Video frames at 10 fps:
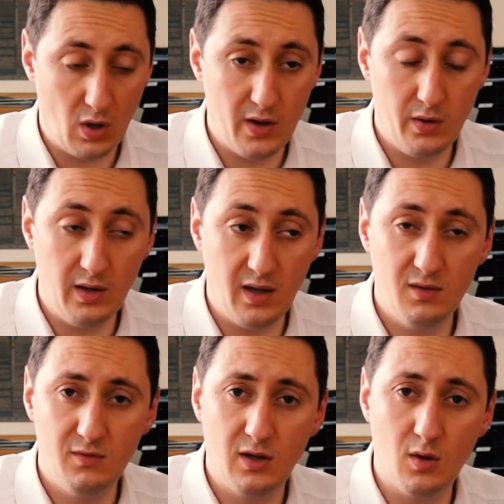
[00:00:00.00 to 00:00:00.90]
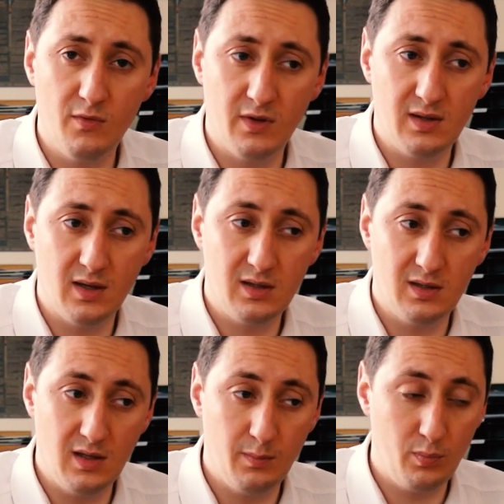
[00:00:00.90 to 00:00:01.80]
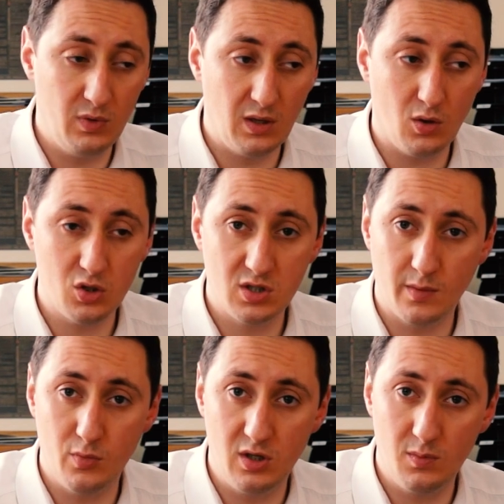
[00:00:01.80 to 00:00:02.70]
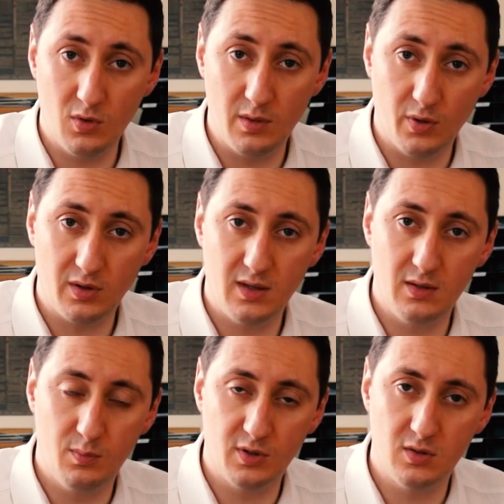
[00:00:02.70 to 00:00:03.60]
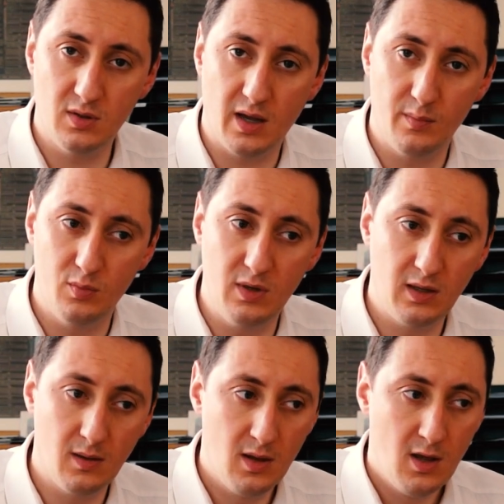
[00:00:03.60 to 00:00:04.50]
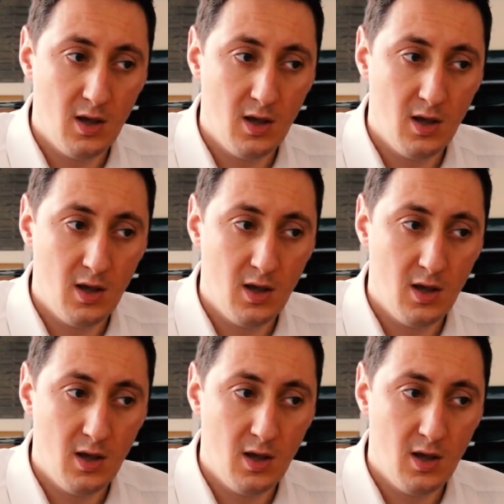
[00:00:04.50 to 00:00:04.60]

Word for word: ANV COP21 qui décroche symboliquement les portraits du président de la République.